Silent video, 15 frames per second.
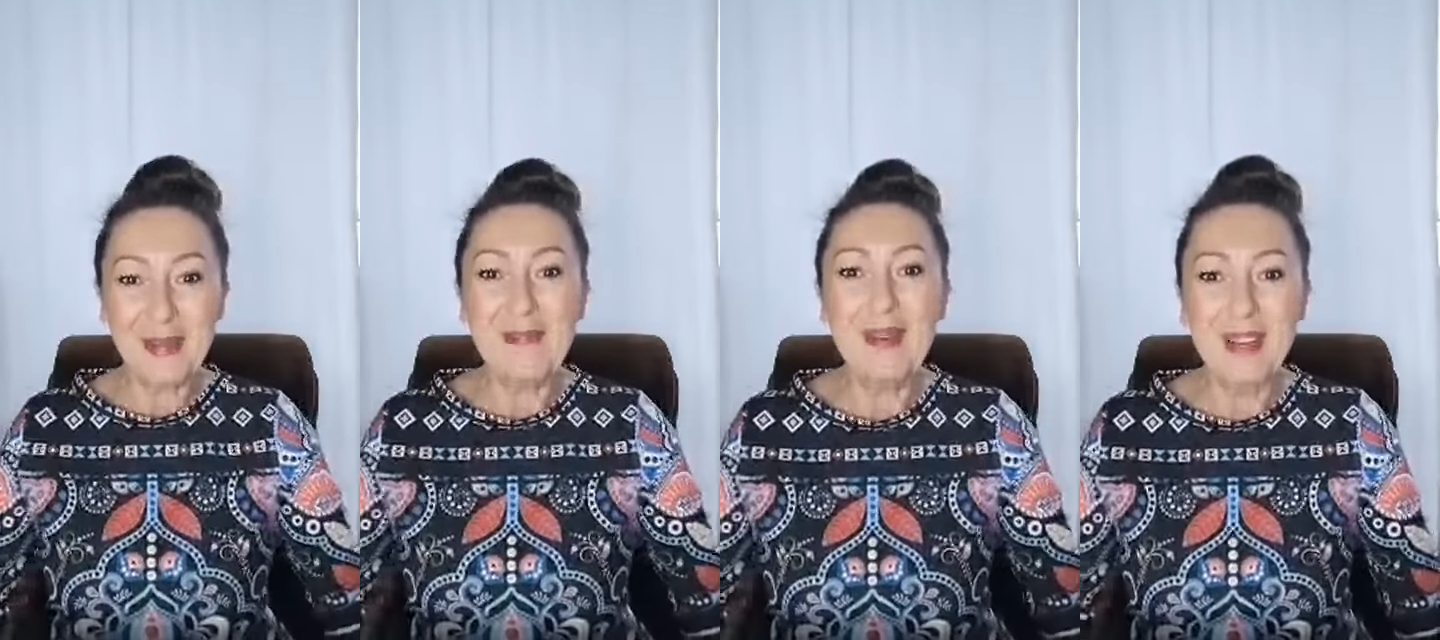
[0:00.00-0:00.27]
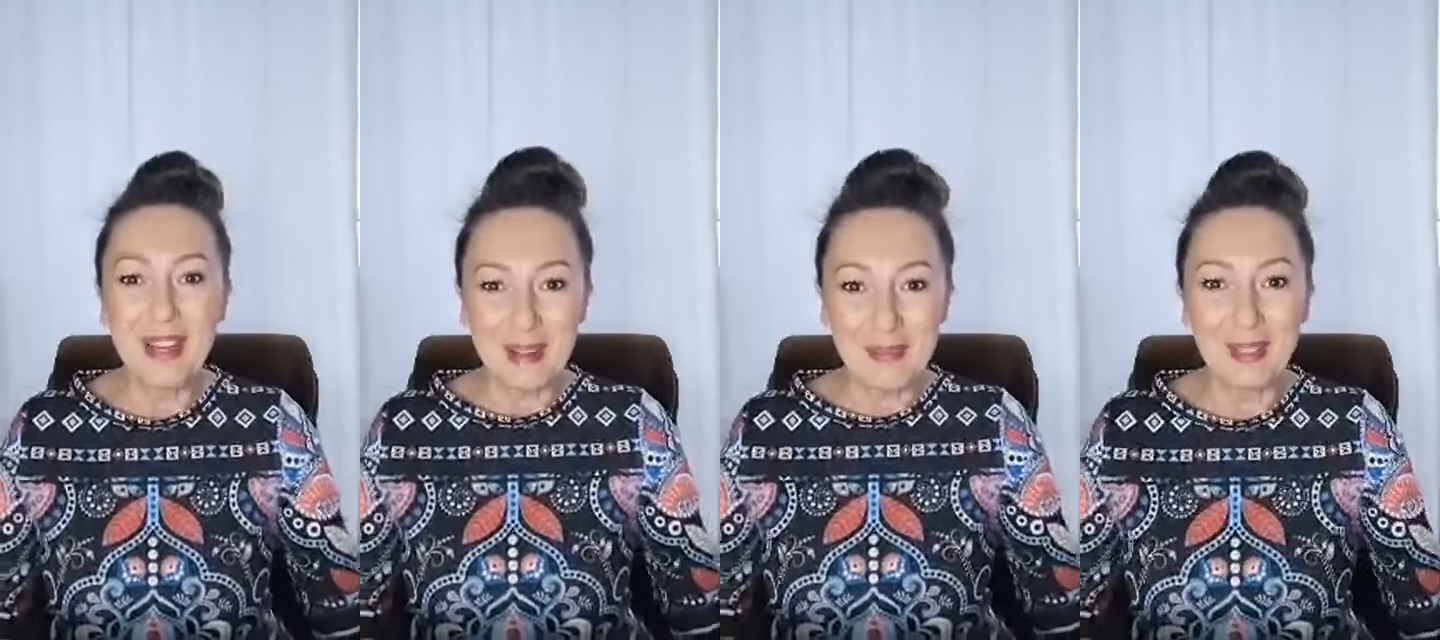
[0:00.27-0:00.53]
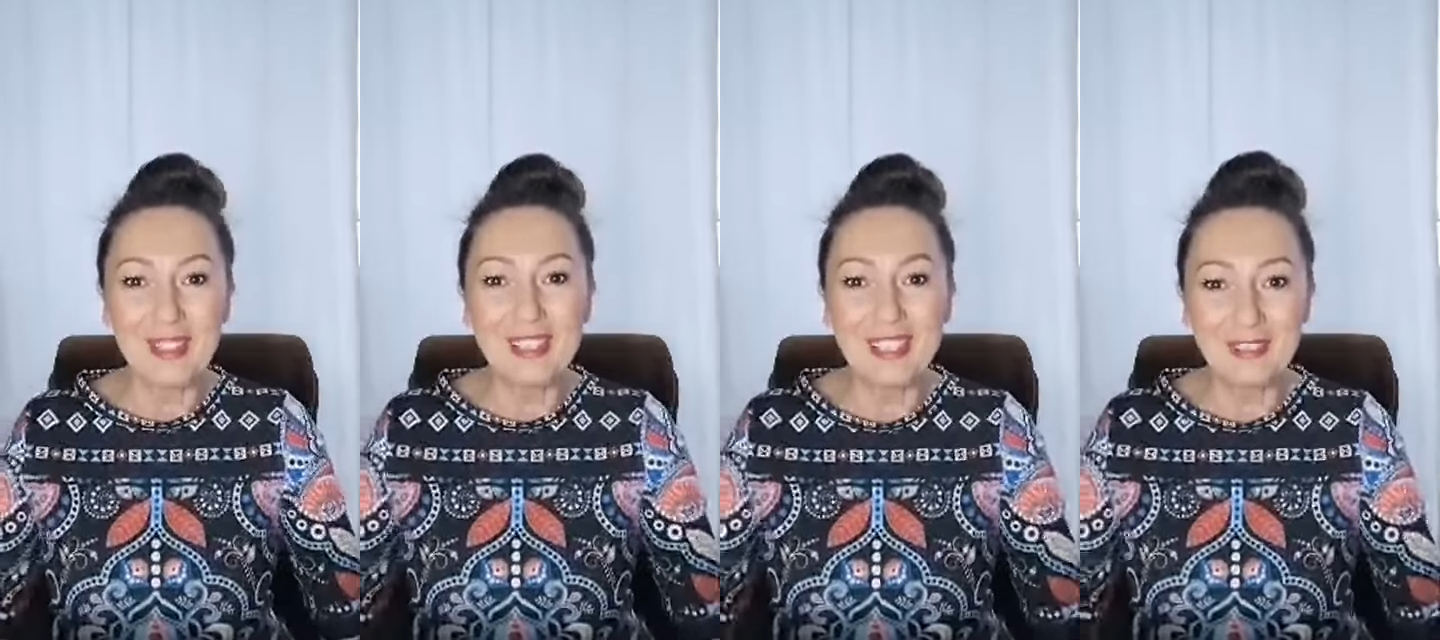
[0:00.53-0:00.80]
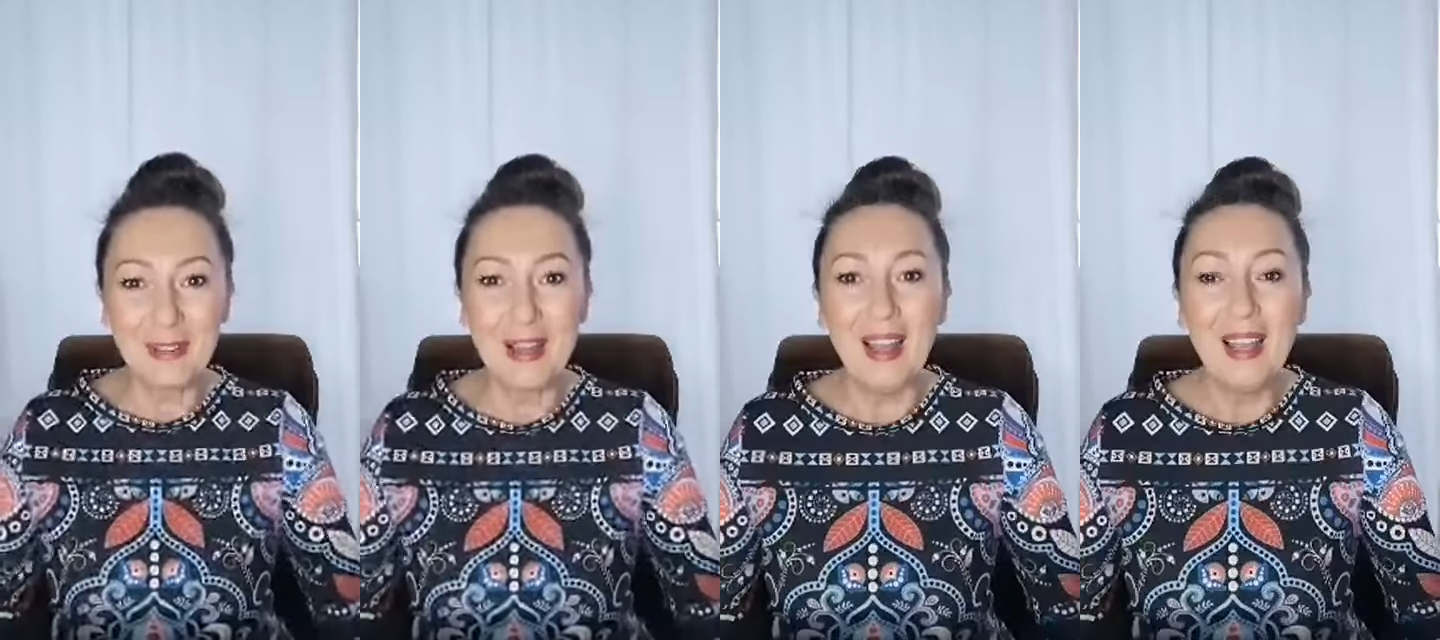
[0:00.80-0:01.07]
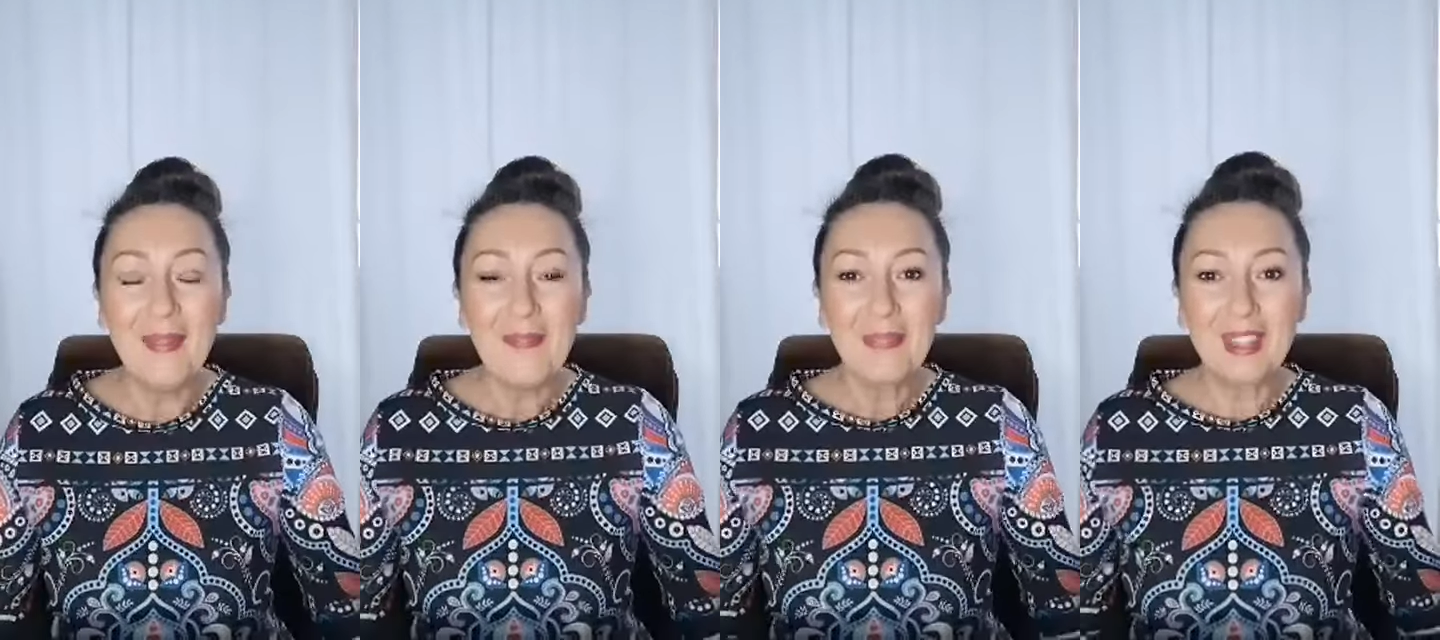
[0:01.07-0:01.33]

żeby moja modlitwa,